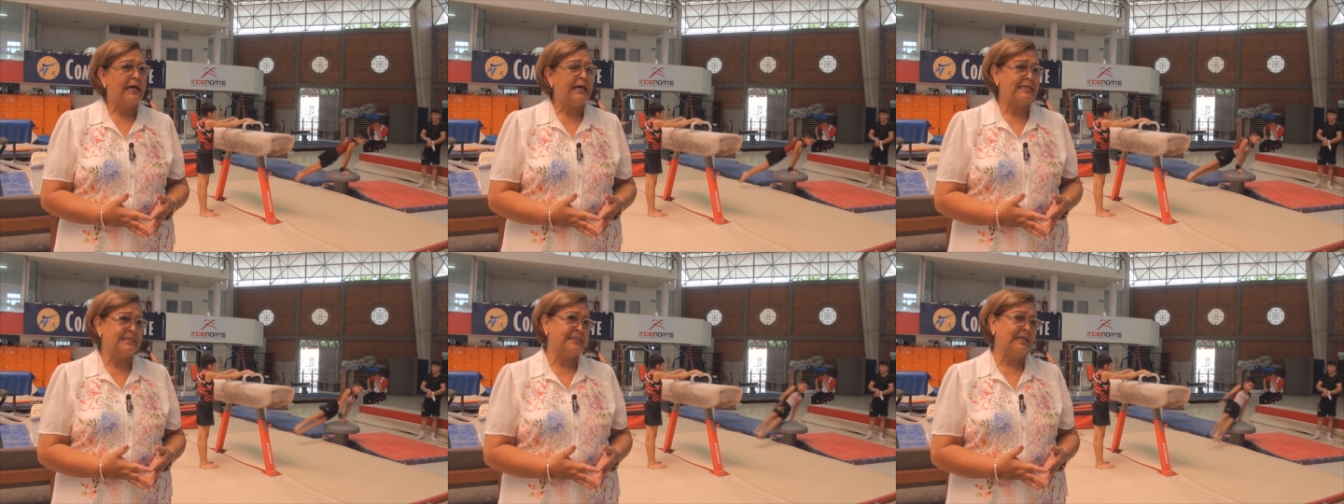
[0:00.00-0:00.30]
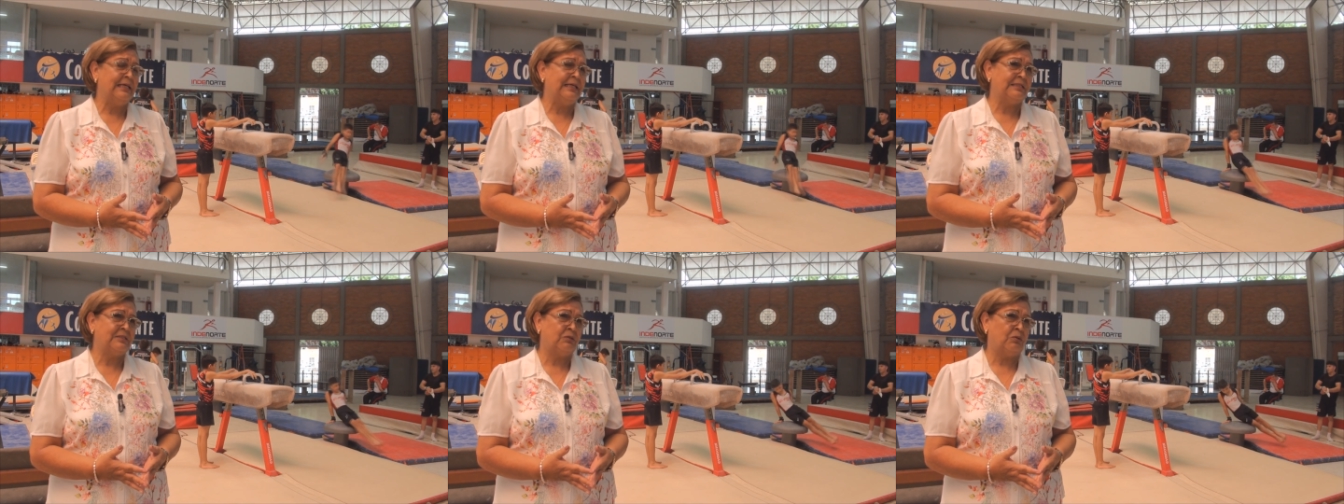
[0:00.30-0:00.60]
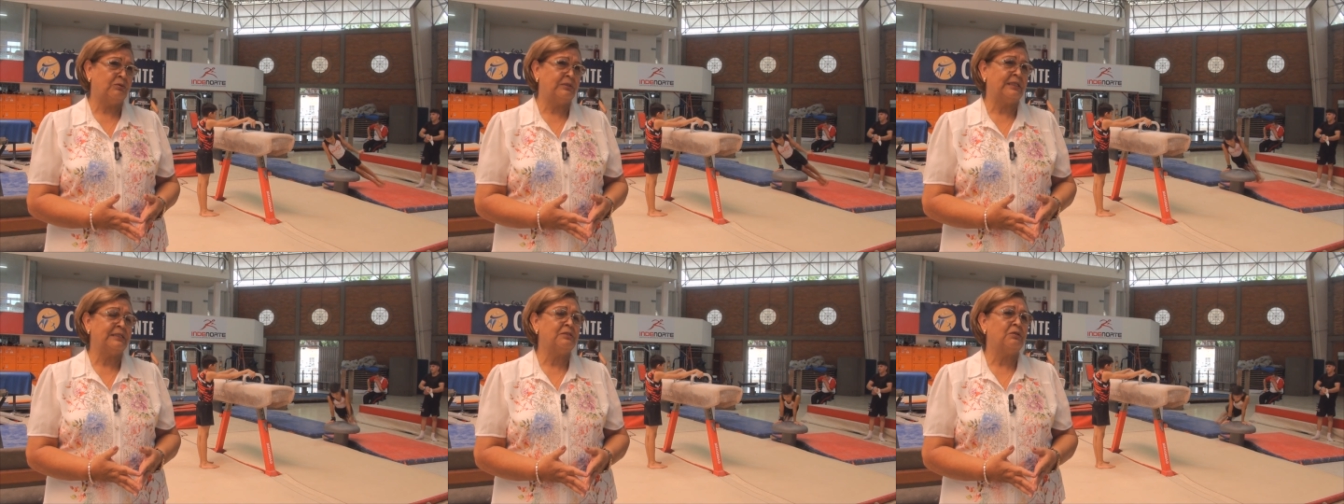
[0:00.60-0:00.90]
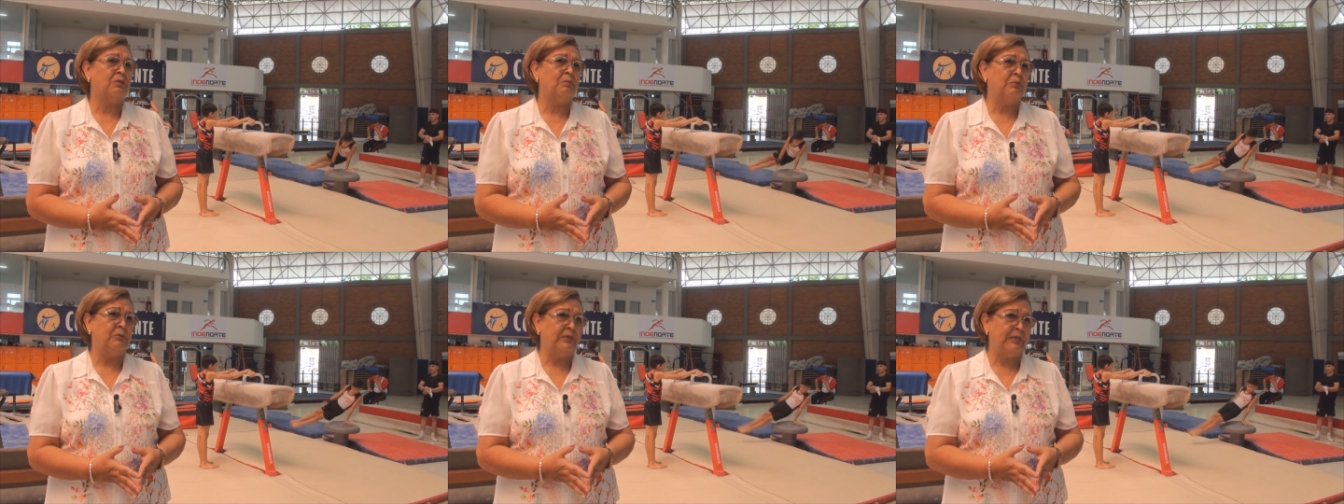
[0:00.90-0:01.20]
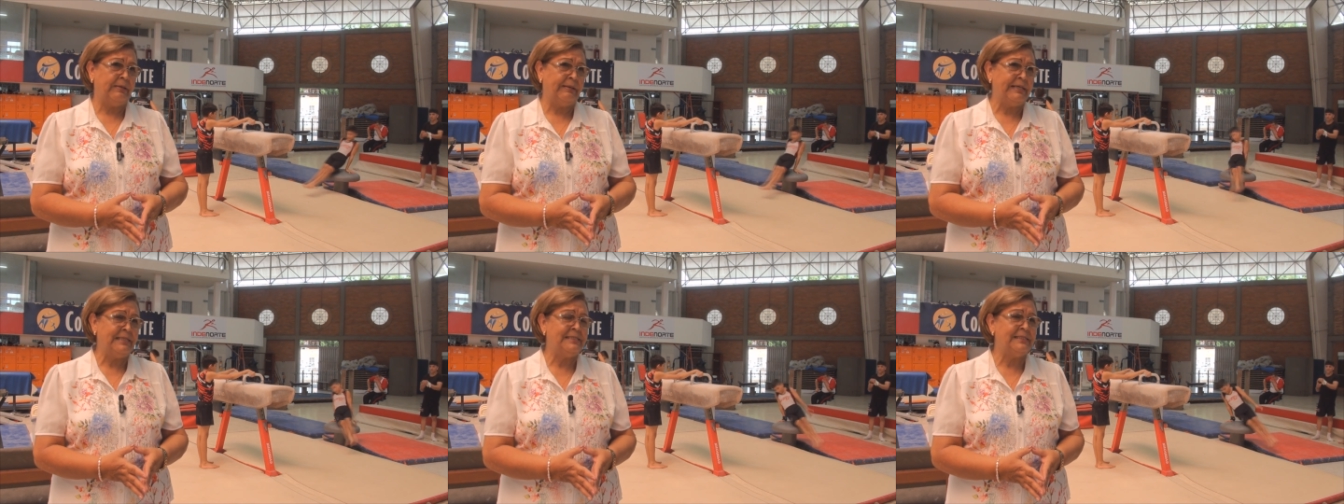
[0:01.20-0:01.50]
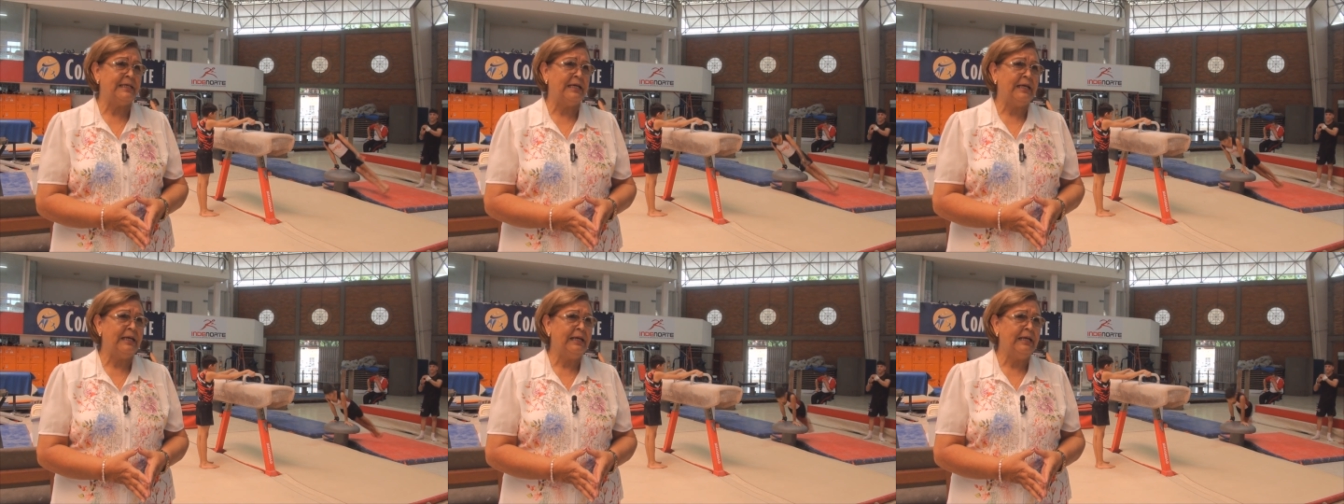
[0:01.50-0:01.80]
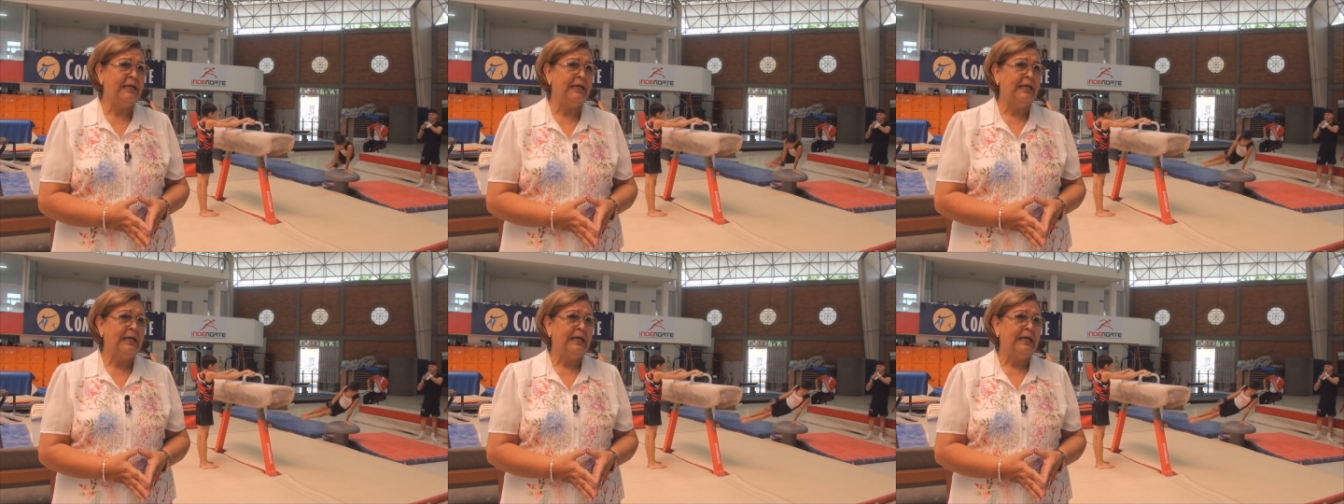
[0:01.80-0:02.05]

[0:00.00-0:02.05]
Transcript: hace las cosas como deben ser